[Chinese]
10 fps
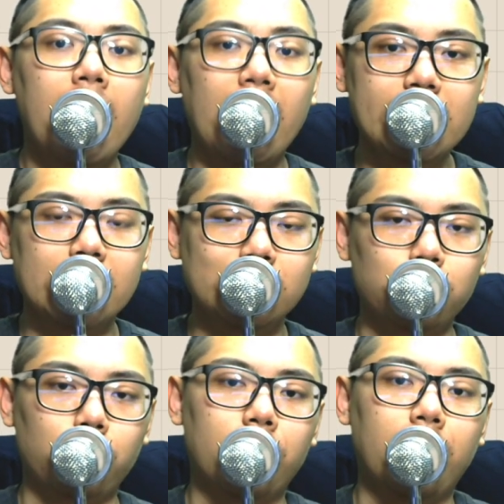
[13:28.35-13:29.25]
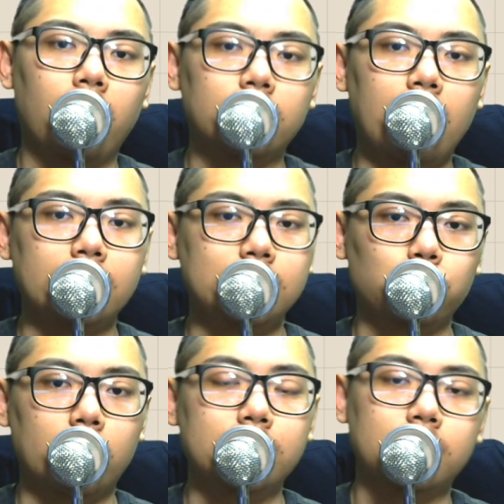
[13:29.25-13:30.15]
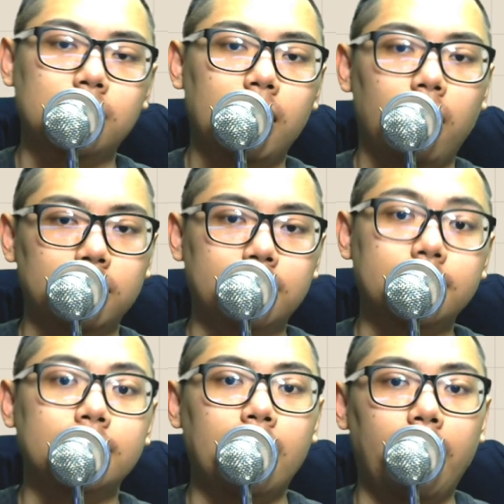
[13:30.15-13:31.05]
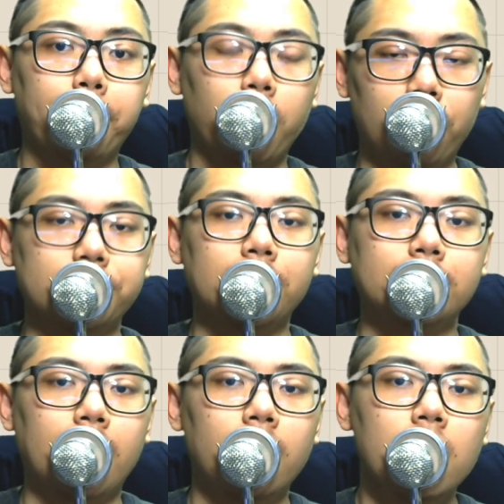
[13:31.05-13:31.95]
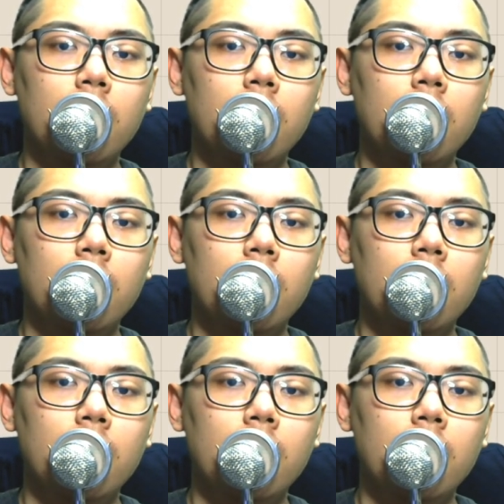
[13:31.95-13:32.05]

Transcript: 它业绩绝对很好的，啊，找出来历史新高很正常啊，哦，很正常。